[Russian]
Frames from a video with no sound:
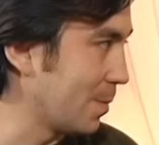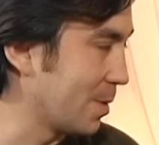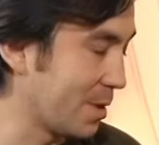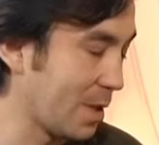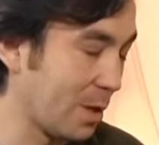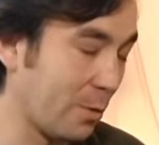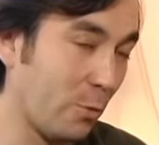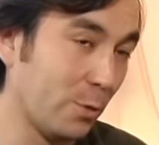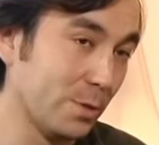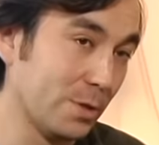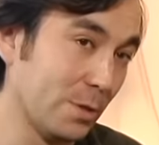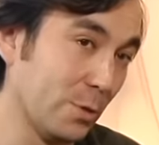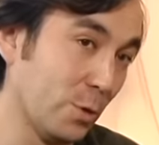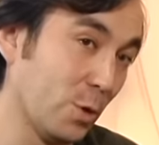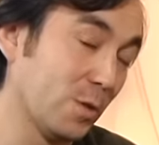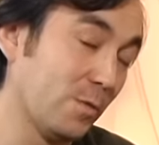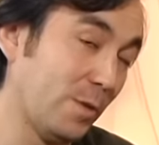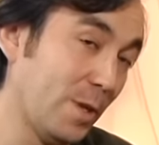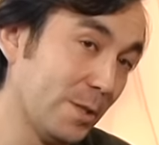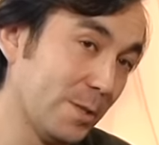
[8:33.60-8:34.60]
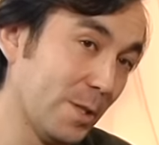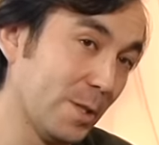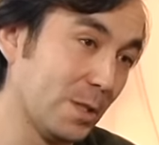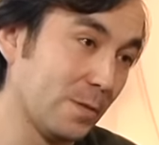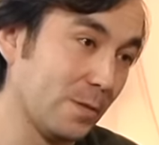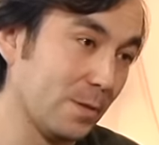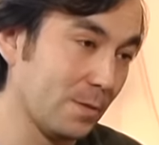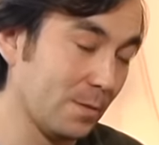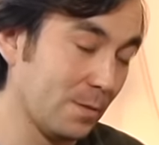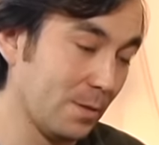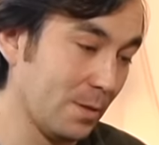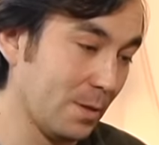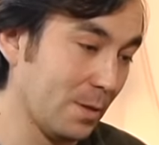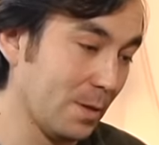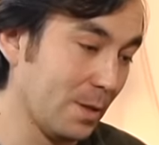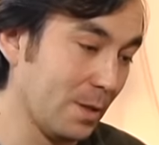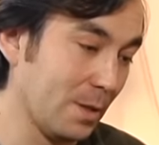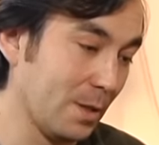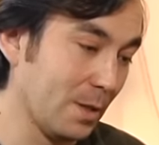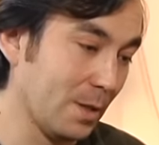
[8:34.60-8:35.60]
за годы до конфликта этого,
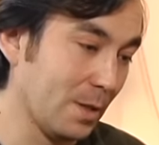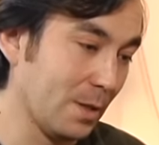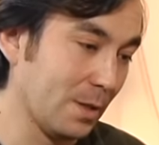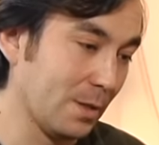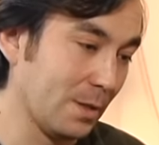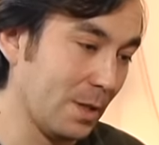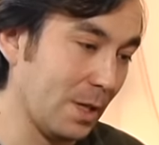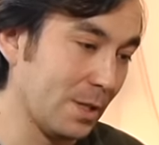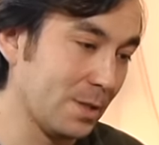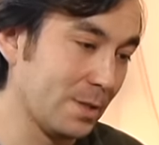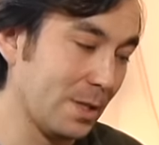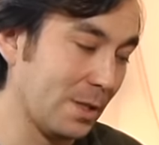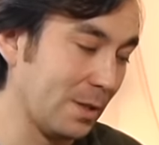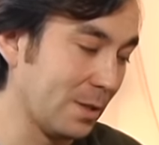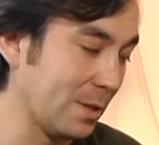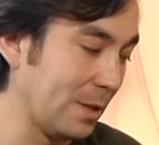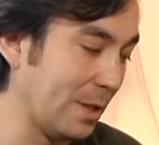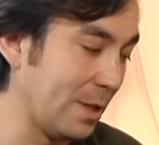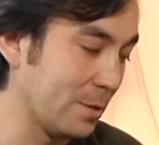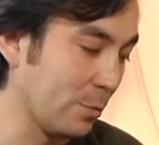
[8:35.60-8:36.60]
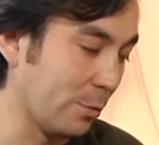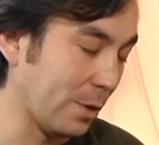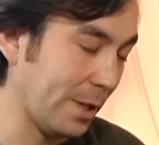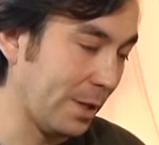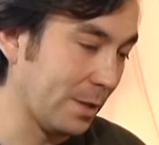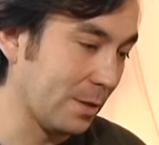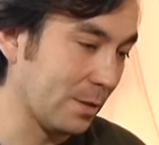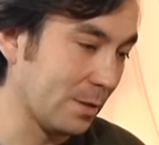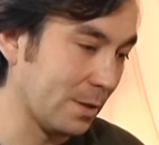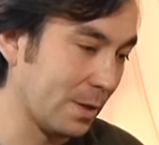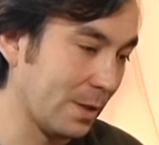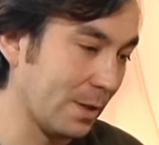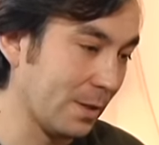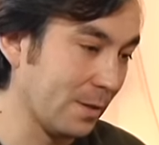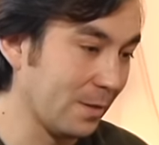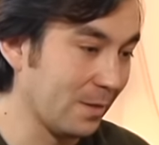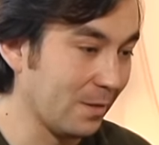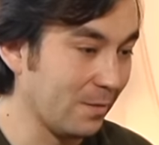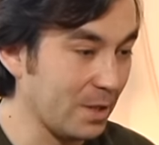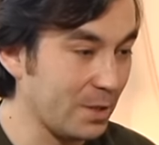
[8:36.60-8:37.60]
как стала делиться Украина
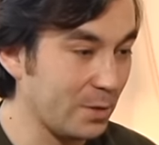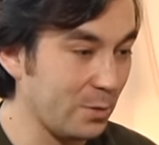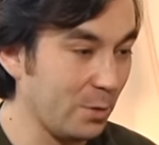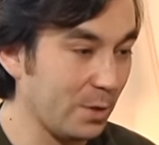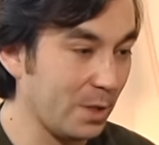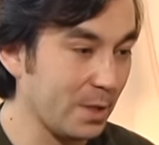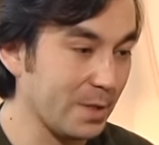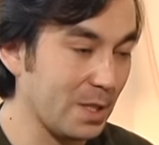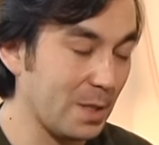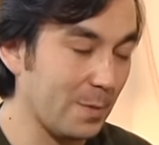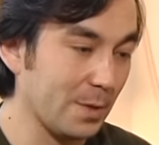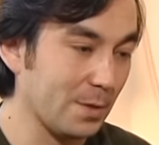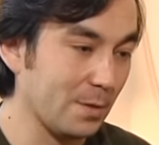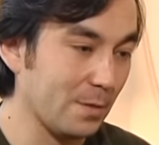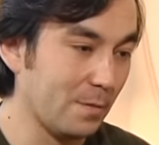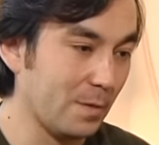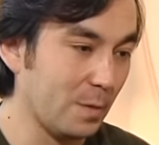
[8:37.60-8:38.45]
на восток и запад.